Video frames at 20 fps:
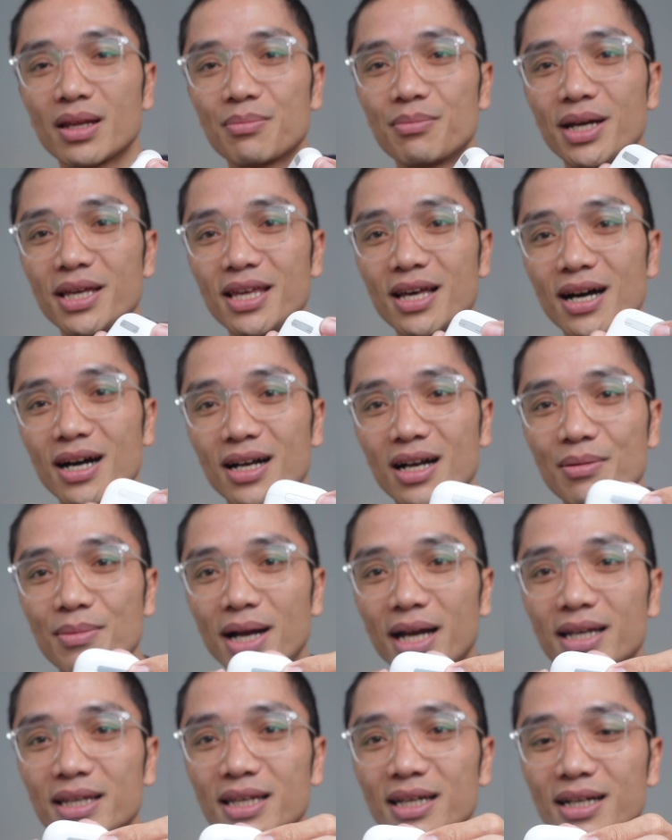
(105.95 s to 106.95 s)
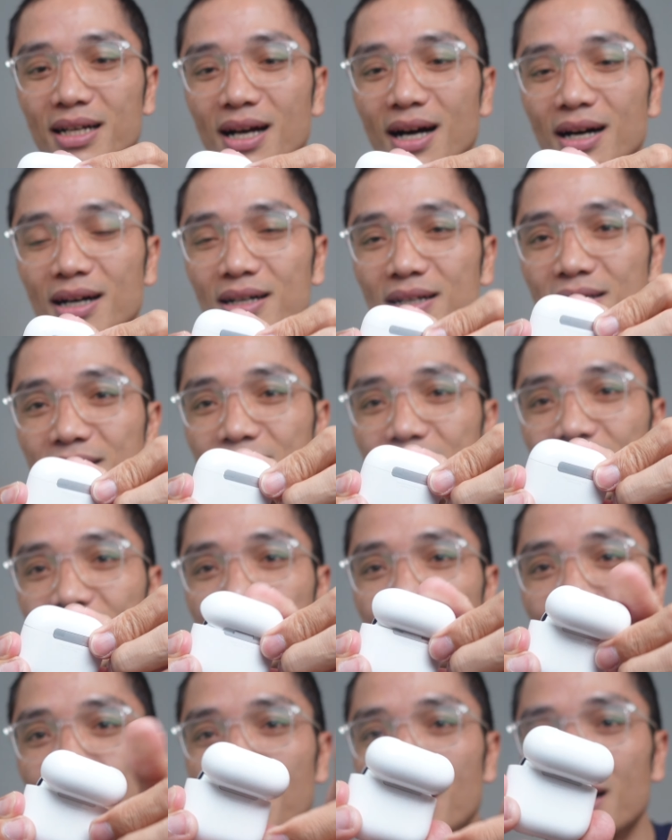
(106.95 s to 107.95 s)
Bây giờ các bạn chỉ cần
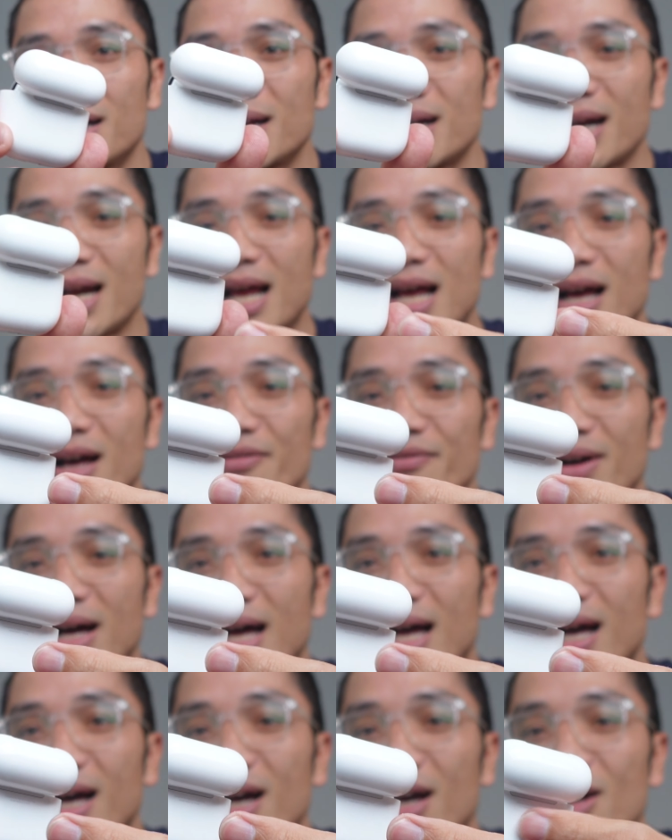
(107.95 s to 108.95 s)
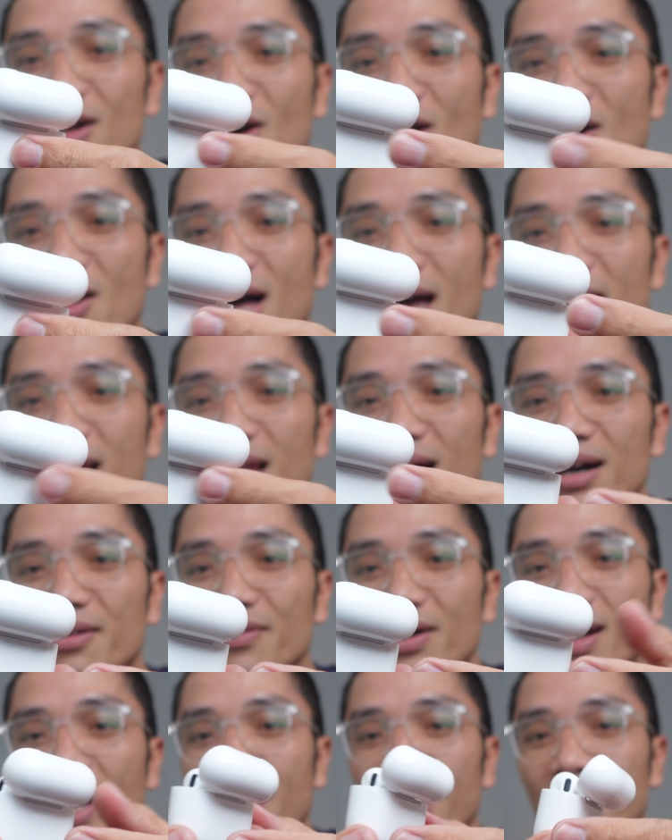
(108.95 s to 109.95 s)
mở nó ra và gõ hai lần
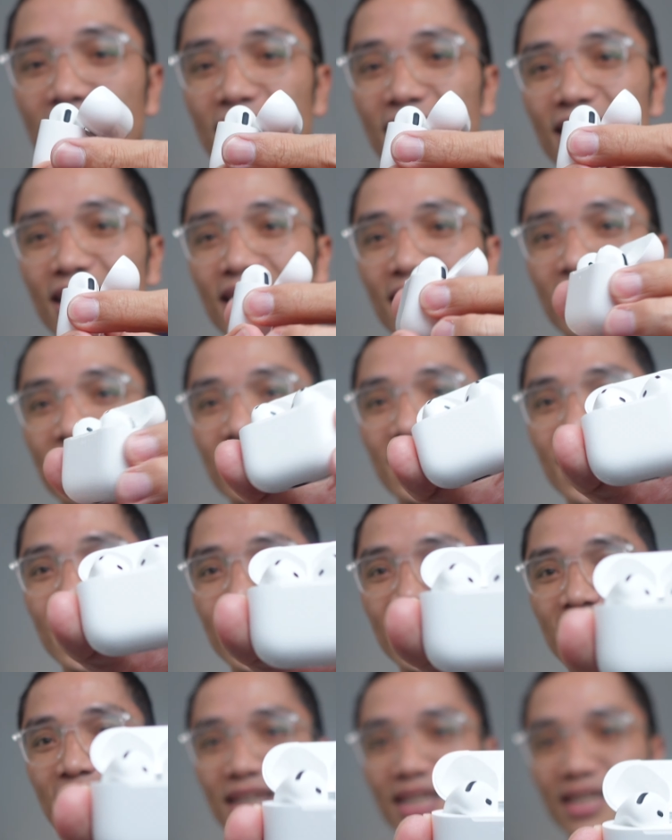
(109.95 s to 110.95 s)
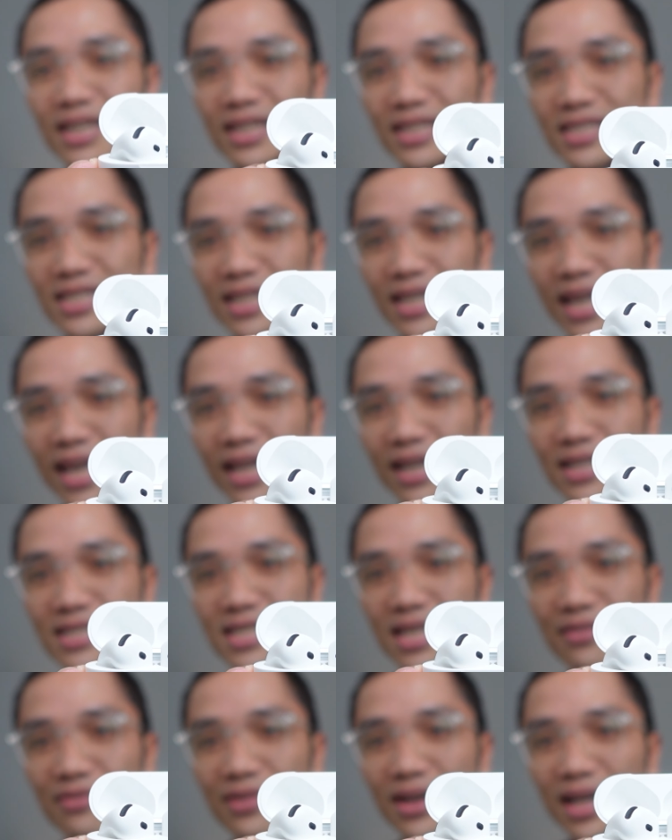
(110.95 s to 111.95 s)
vào đây thì chiếc đèn nó
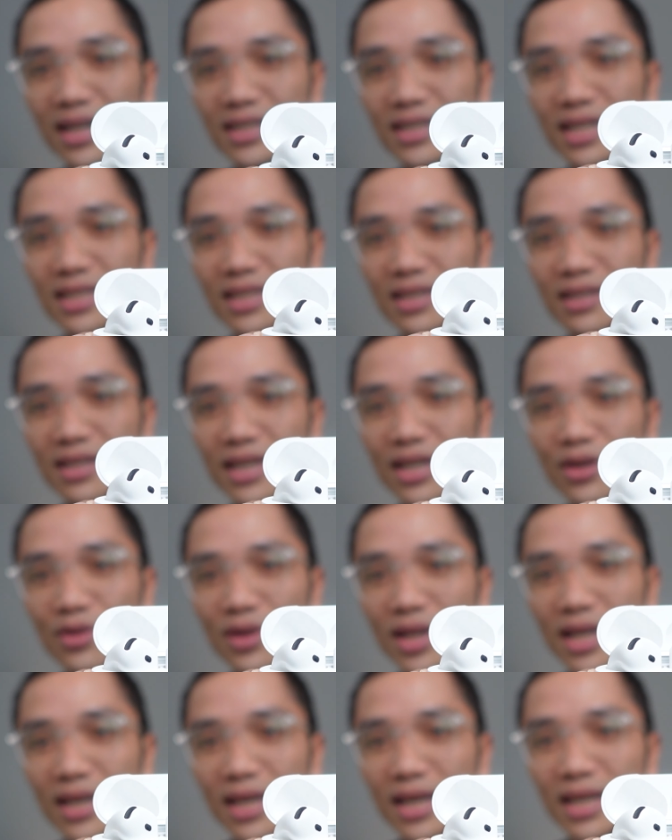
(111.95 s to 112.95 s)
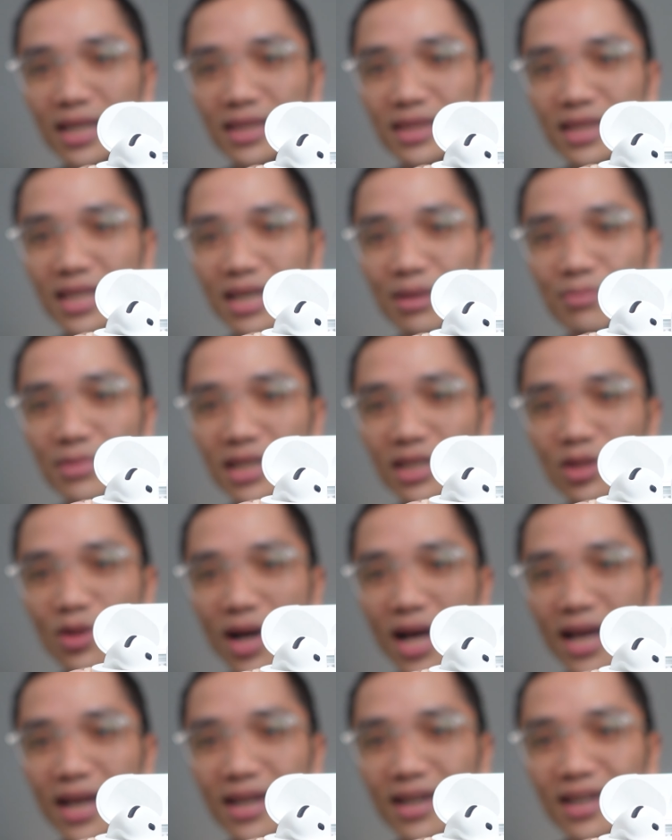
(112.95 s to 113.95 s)
sẽ phát ra tín hiệu là để tìm điện
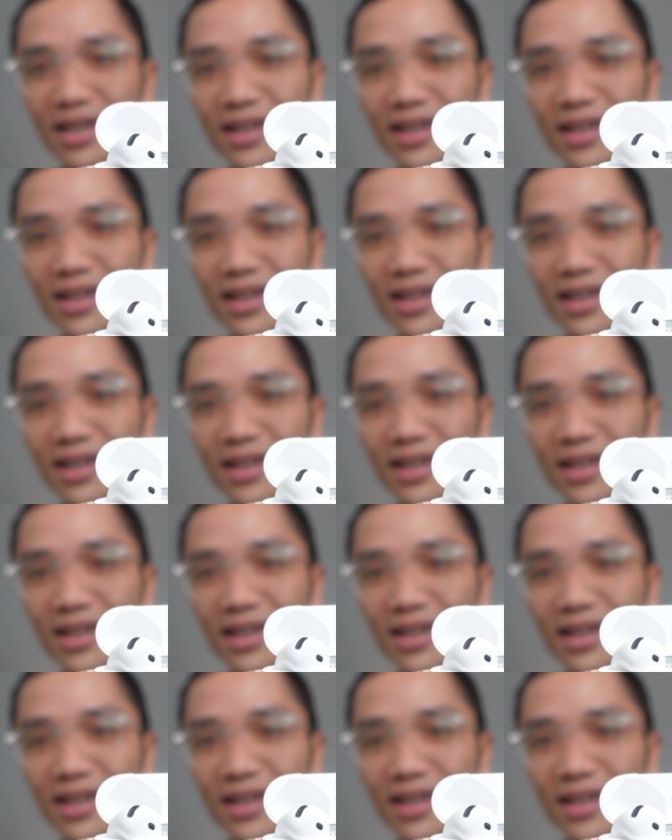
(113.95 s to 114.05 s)
thoại.